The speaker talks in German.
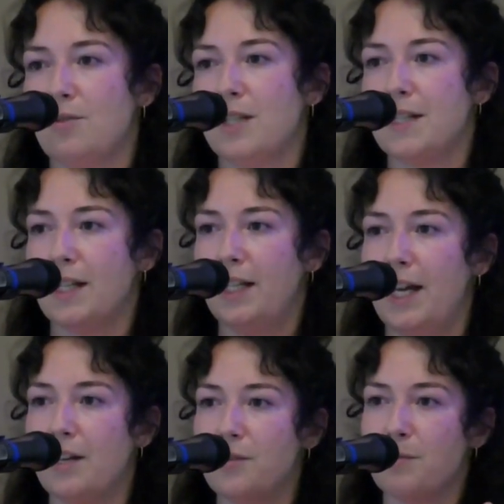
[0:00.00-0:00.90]
Und das
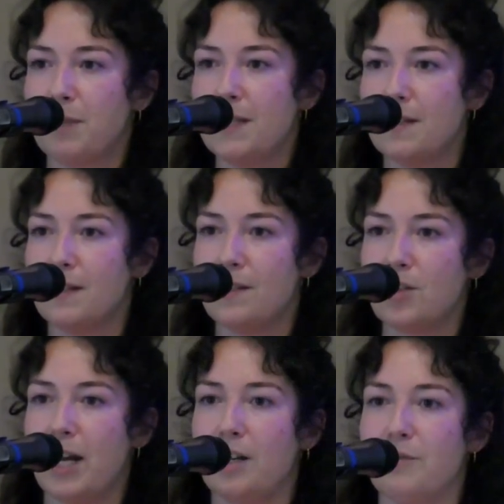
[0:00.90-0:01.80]
erklärt auch so ein bisschen diese
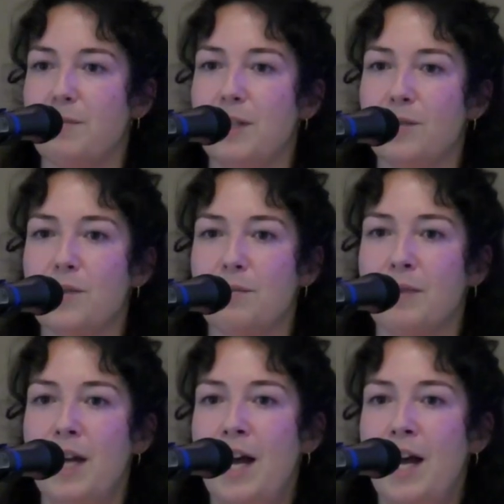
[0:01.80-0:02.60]
starke Verbindung zum